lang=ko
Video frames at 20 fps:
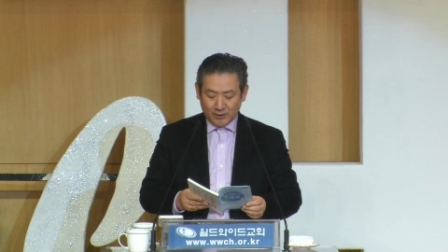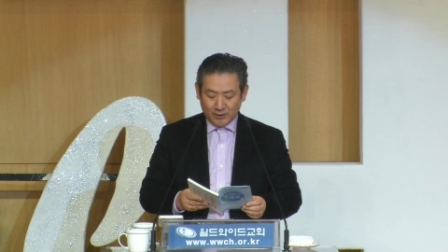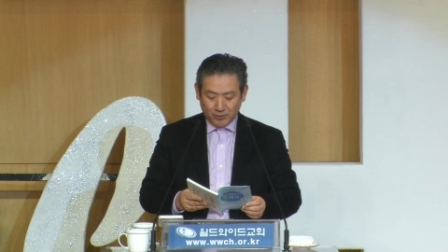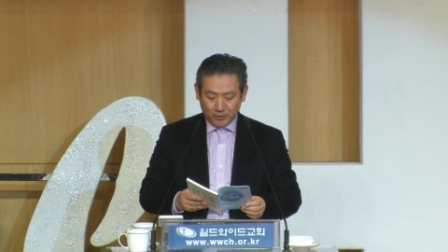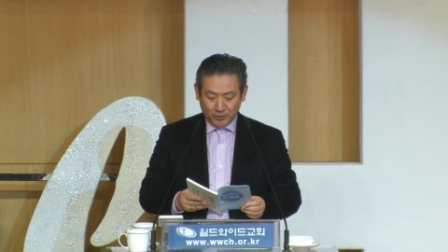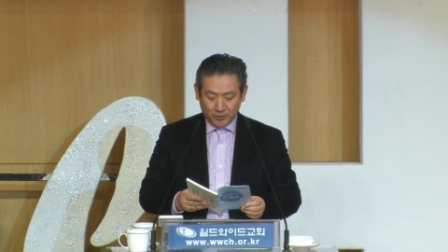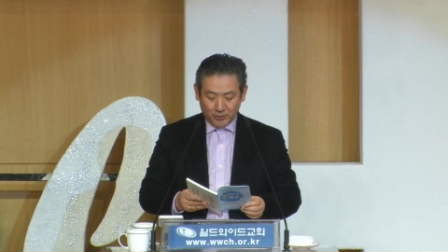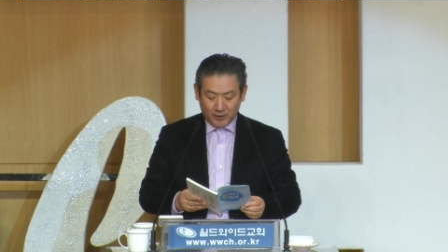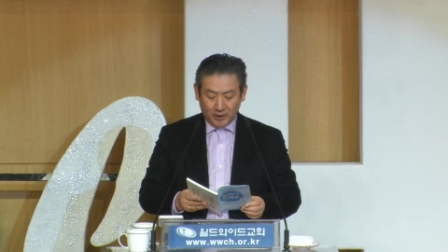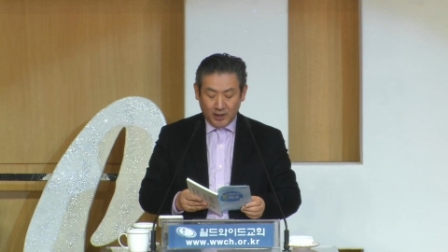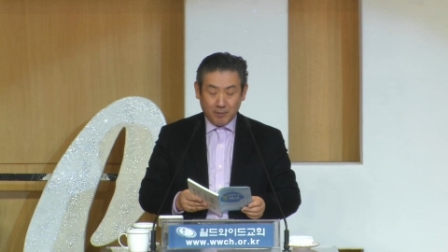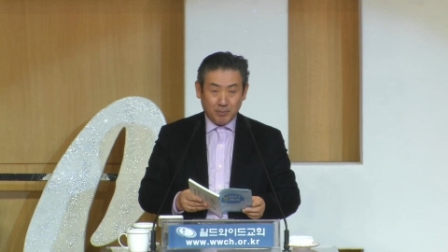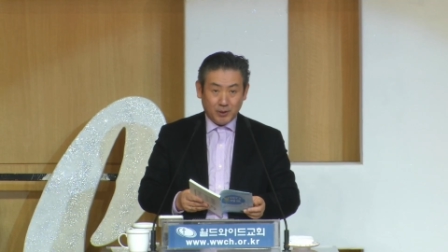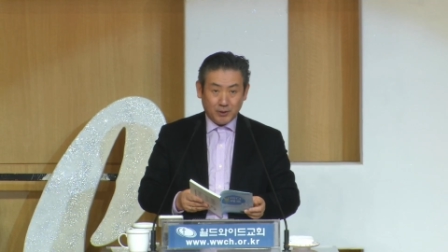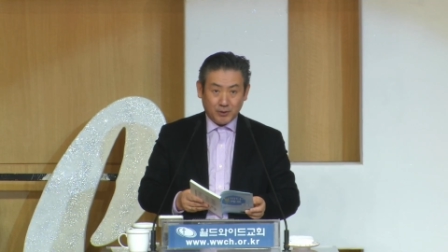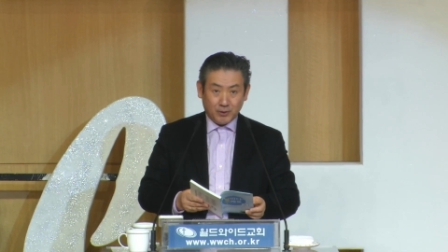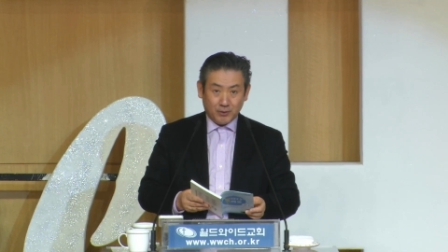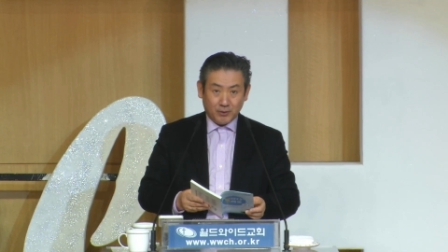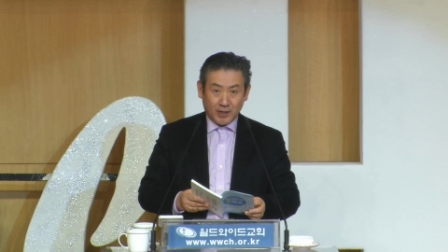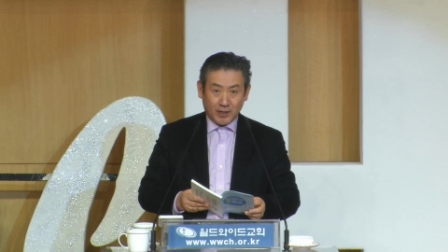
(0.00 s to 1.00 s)
아주
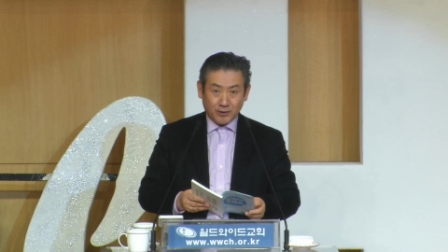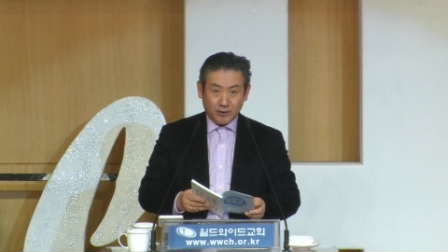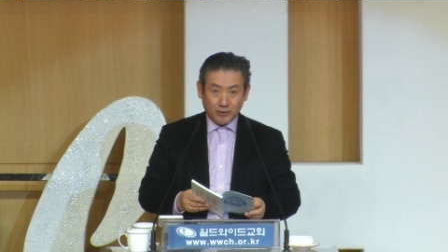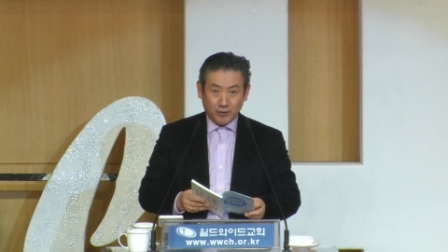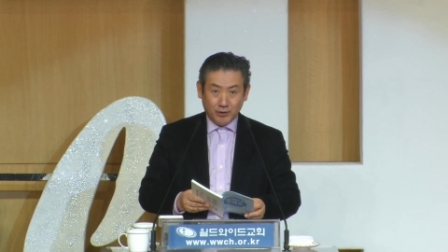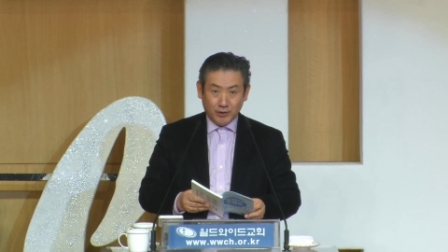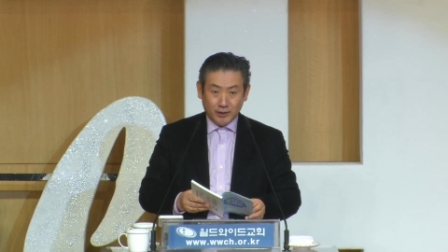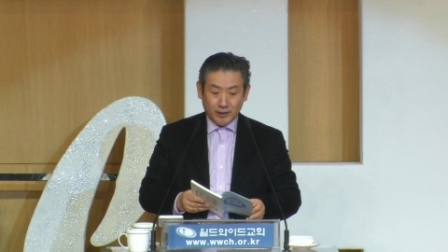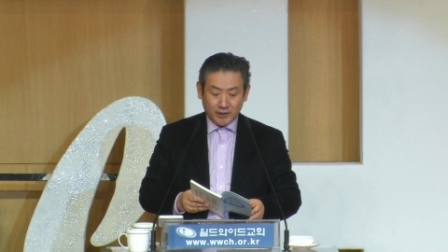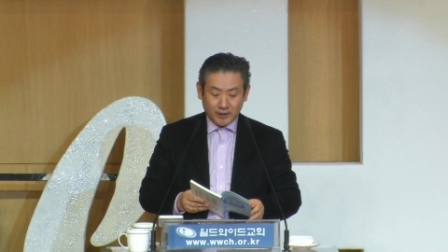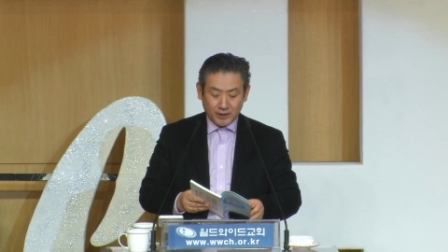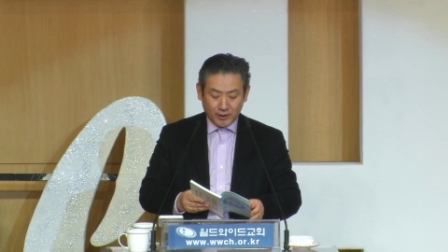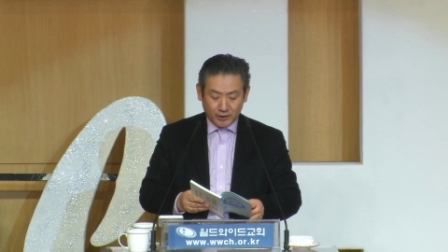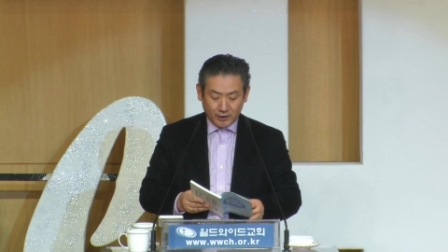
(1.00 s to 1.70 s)
대표적으로 알수 있는